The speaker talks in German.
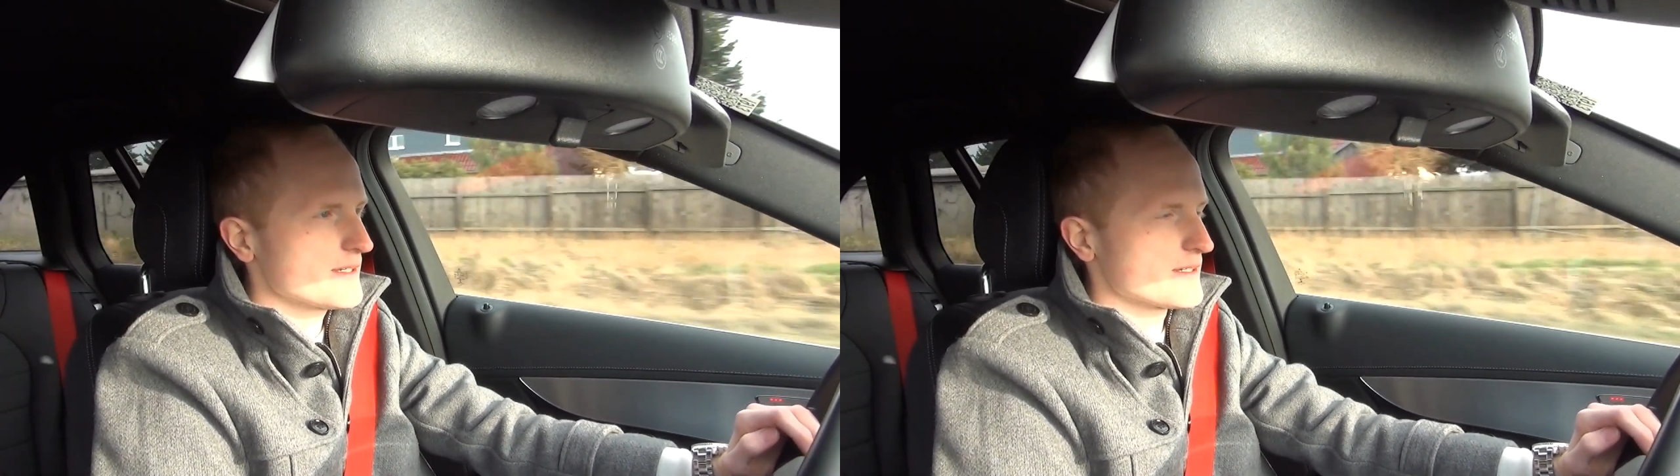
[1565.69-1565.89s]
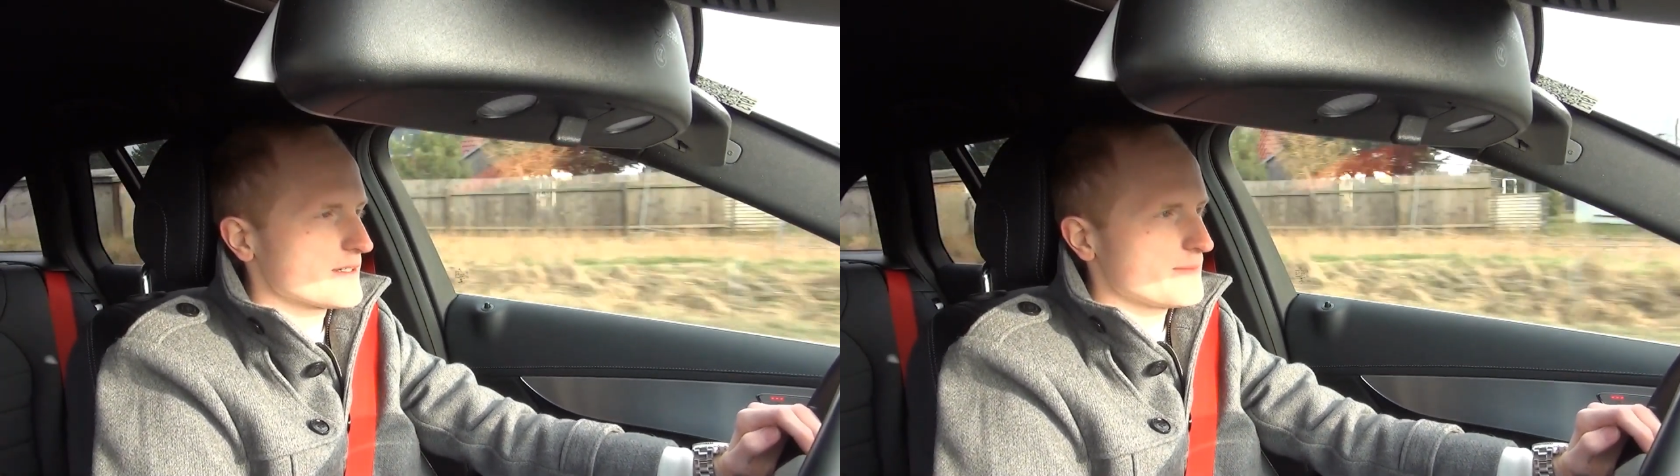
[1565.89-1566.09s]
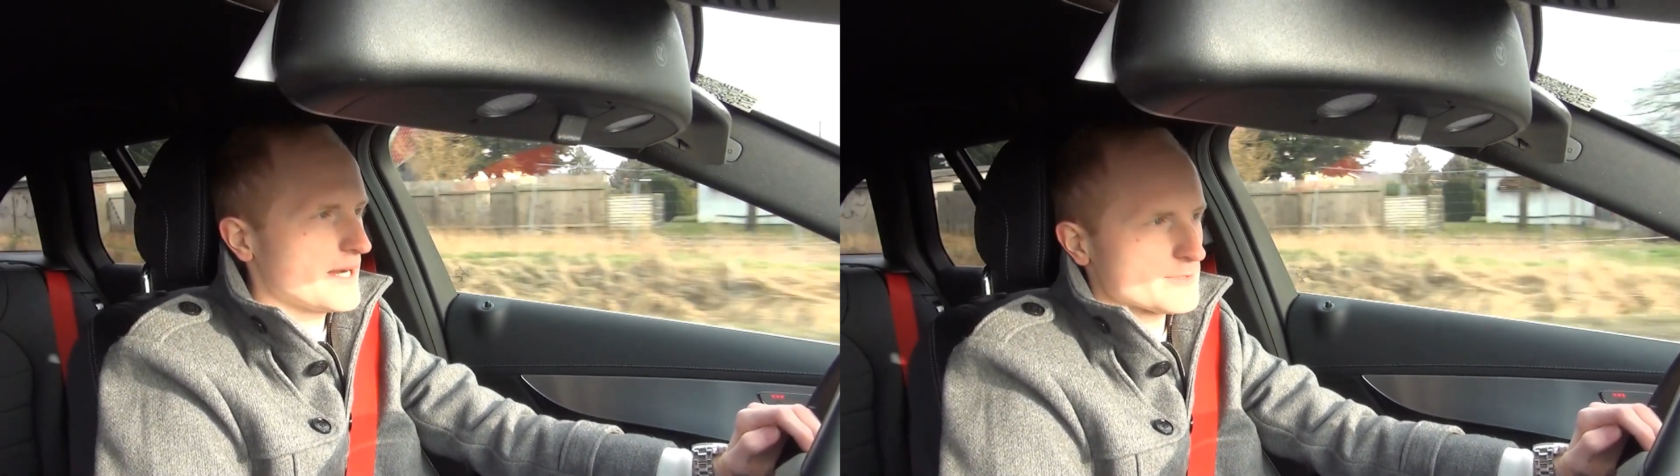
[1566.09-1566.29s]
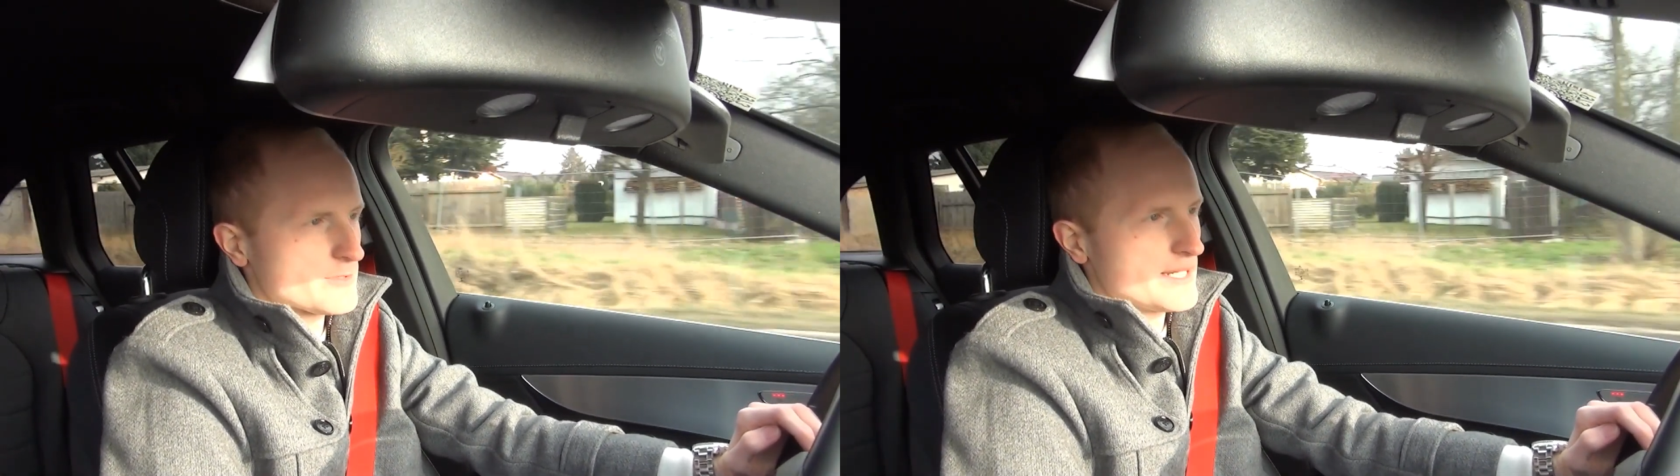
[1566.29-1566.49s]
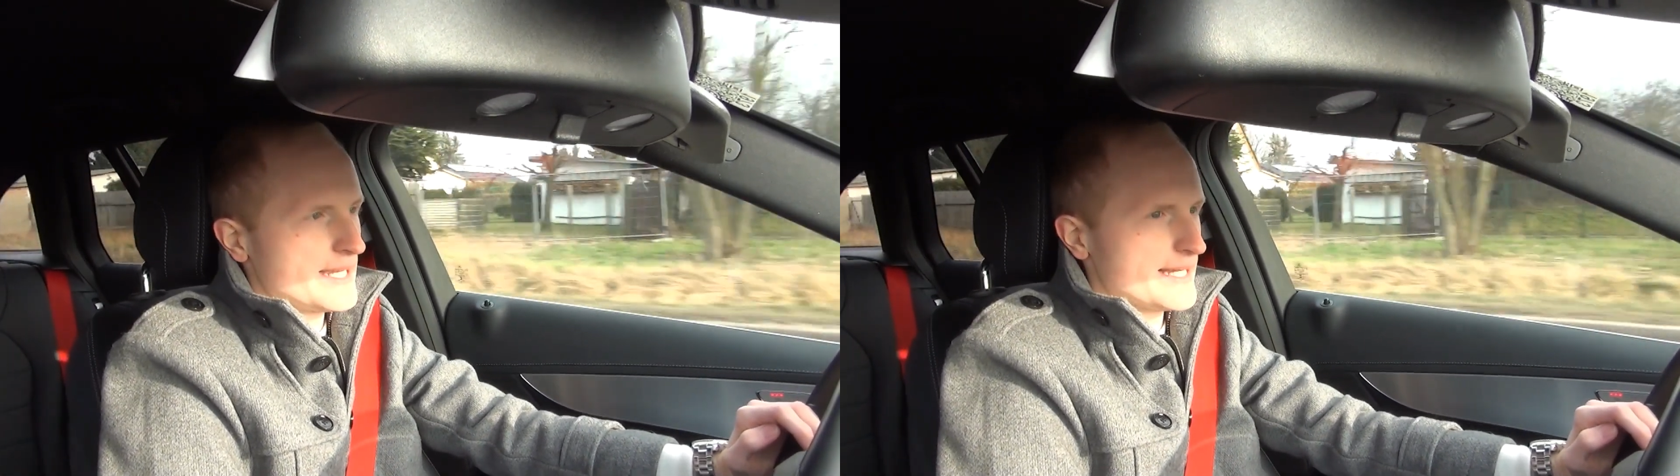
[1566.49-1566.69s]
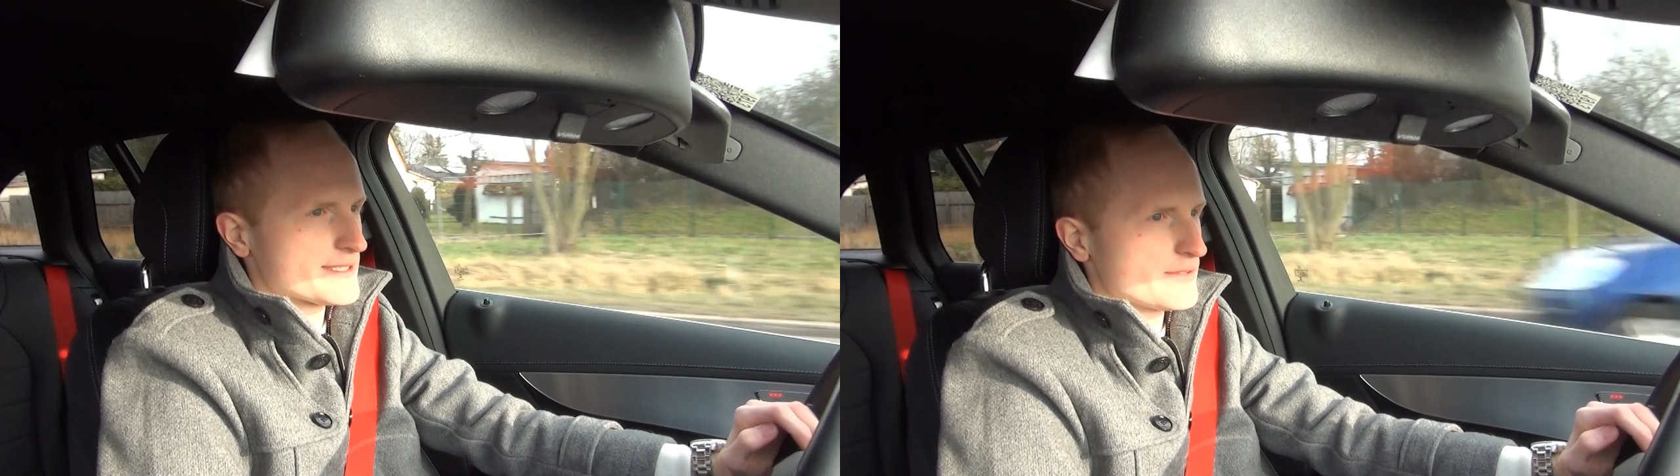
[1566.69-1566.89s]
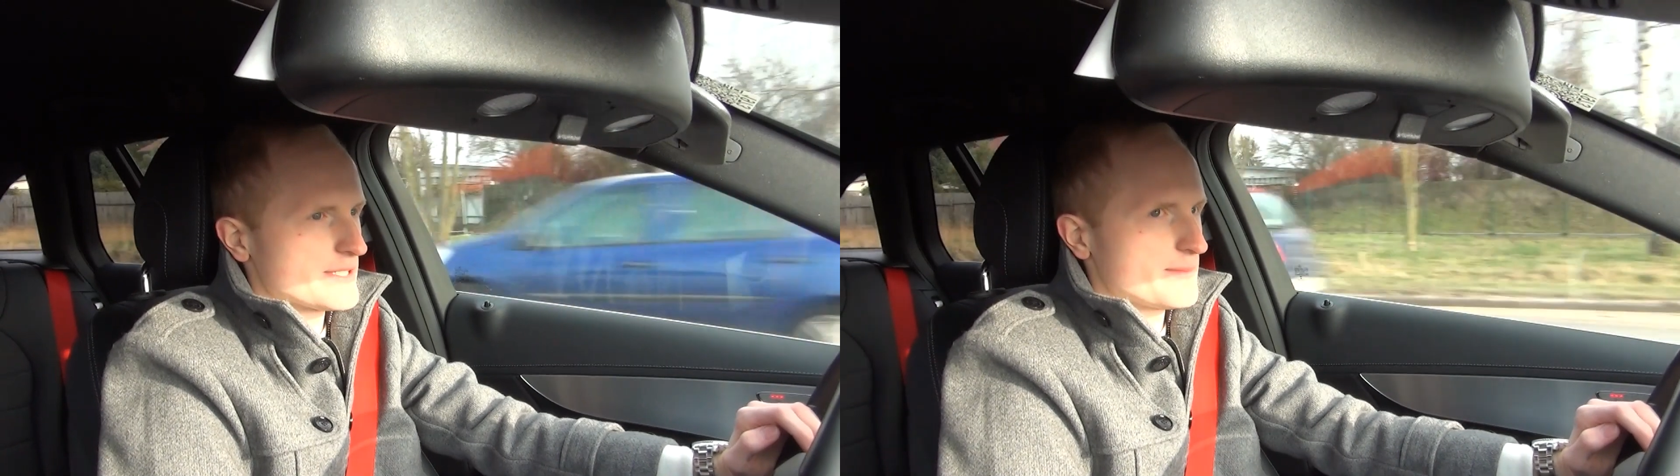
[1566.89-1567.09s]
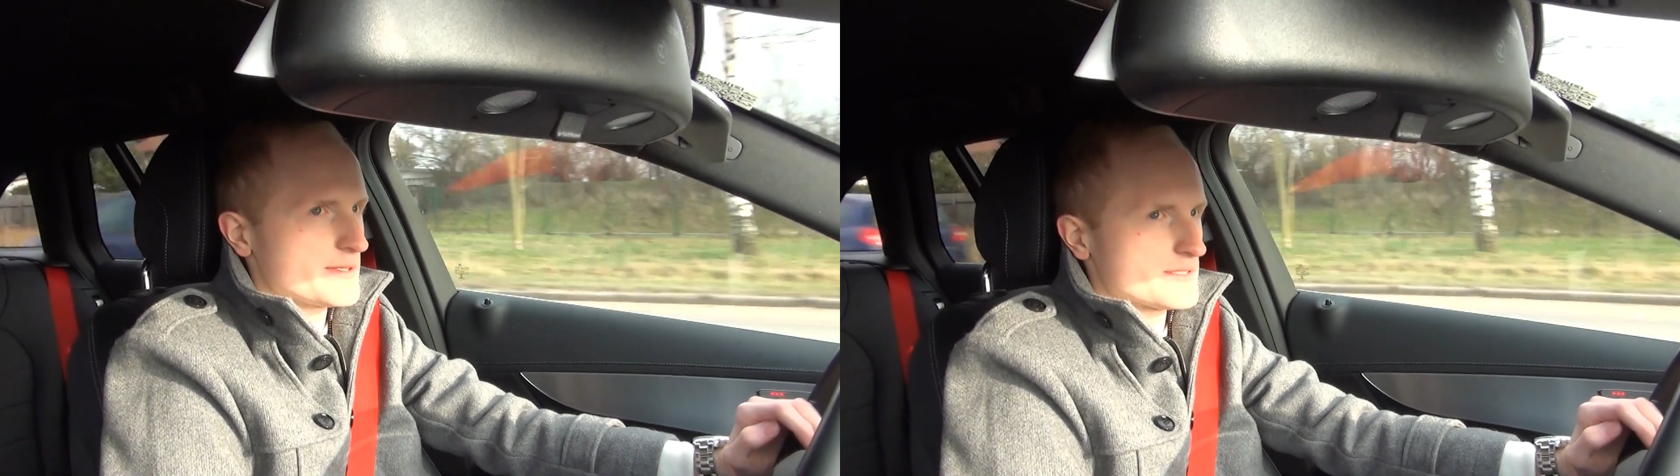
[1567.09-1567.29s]
Ähm, also er soll
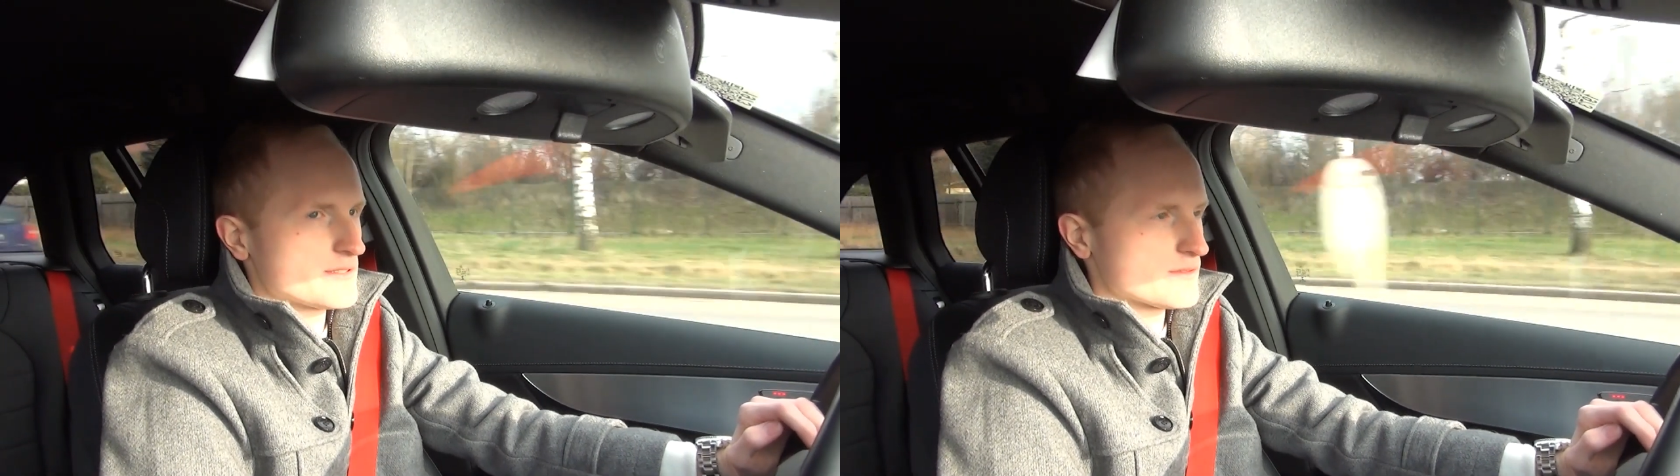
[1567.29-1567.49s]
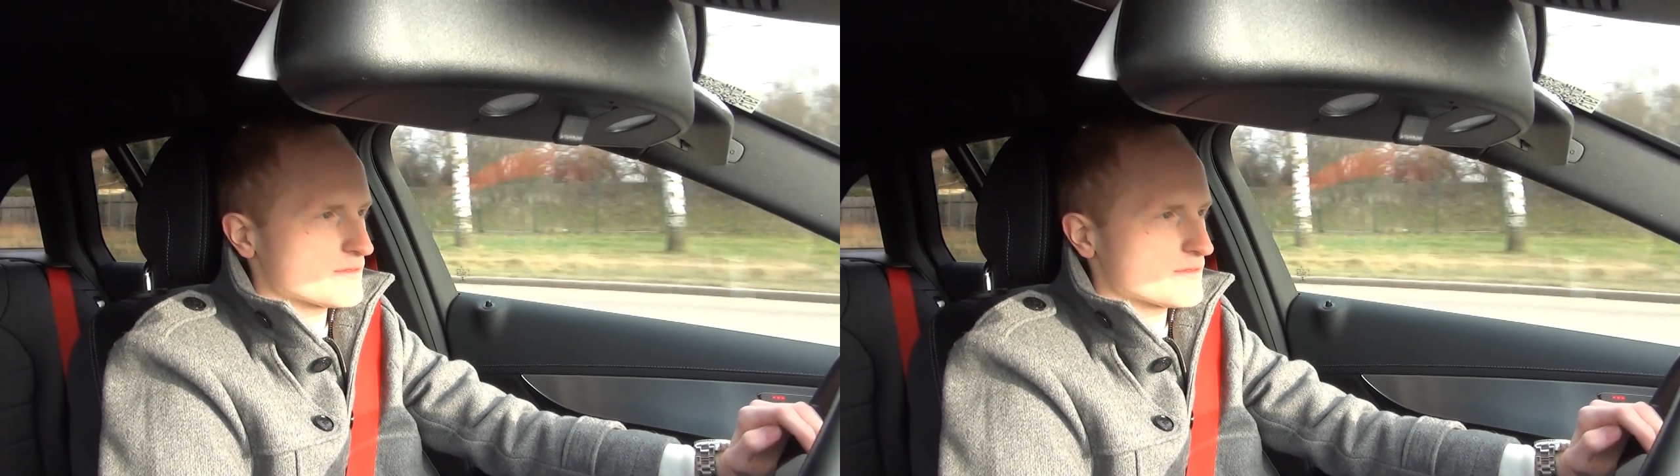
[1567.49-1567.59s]
damit